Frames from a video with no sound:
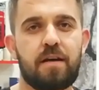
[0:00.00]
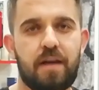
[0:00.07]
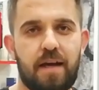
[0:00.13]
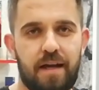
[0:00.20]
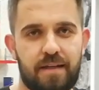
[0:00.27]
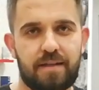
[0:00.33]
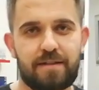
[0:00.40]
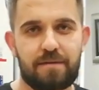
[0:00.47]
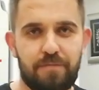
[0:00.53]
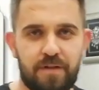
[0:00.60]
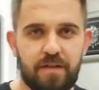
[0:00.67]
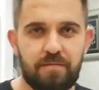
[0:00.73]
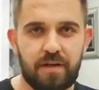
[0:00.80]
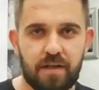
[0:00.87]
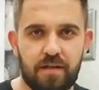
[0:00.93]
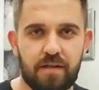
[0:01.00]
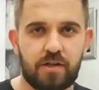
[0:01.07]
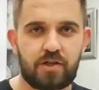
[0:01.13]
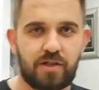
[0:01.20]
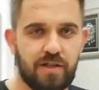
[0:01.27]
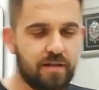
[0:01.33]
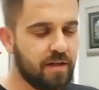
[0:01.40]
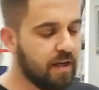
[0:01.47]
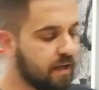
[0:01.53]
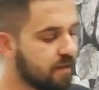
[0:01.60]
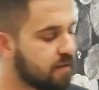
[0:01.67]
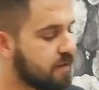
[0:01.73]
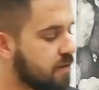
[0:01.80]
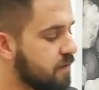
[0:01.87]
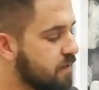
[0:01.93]
Herkese merhaba arkadaşlar.
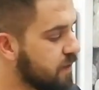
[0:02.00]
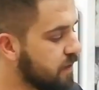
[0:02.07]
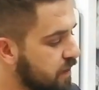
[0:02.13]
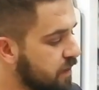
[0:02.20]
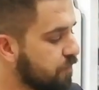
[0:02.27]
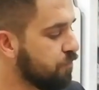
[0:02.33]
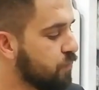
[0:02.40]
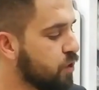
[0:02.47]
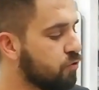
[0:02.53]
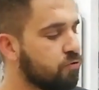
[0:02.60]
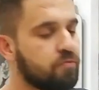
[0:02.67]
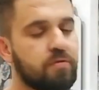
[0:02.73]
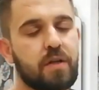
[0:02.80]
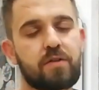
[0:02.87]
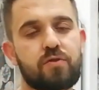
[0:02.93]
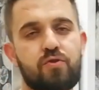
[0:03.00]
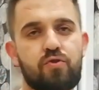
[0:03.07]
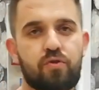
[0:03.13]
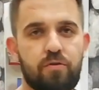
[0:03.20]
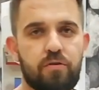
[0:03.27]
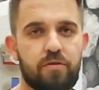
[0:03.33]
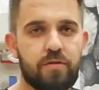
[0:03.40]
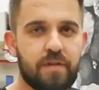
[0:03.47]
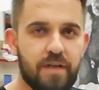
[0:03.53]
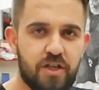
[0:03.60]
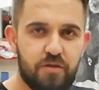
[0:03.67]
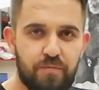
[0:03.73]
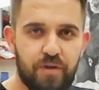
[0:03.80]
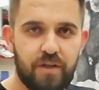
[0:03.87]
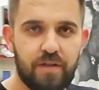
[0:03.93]
Sizlere MikroTouch Solo
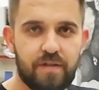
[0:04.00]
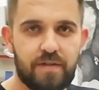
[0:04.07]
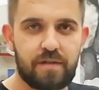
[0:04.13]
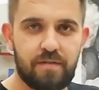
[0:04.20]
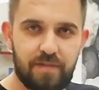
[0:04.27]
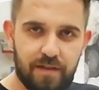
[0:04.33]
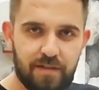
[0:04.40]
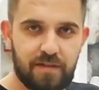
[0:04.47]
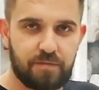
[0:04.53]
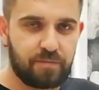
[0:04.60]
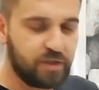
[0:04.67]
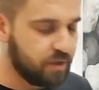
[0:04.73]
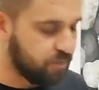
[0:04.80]
tıraş makinesinin tanıtımını